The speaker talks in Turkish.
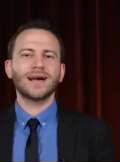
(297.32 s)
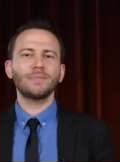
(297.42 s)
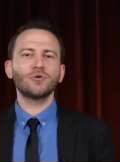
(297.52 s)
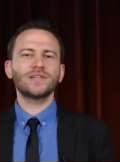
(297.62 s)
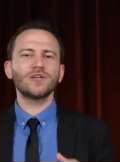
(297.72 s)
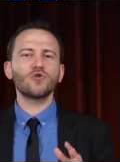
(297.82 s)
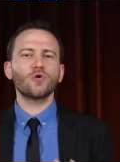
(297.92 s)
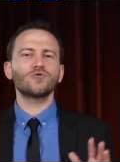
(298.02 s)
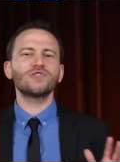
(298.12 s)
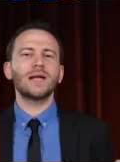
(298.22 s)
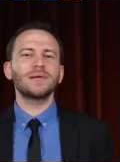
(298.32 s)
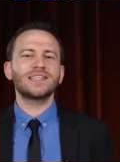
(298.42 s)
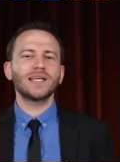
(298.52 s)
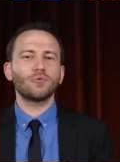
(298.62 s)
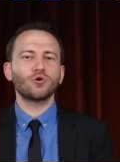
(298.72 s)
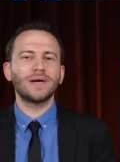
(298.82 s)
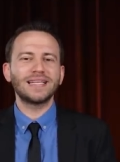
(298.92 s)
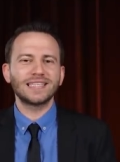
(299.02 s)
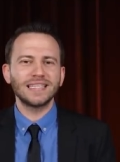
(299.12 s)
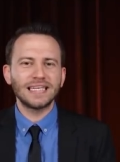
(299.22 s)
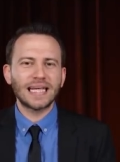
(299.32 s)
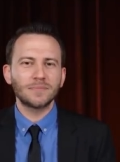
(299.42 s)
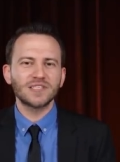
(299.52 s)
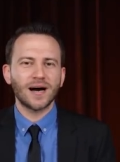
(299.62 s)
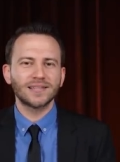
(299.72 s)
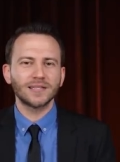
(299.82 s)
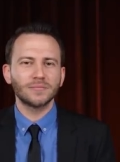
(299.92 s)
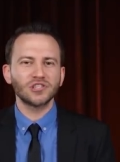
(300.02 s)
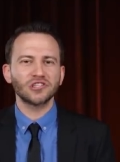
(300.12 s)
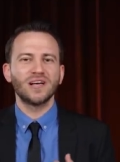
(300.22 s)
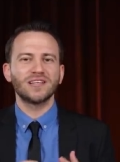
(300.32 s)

Karabük'te çok güzel bir kitap okuma etkinliğine imza atılmış.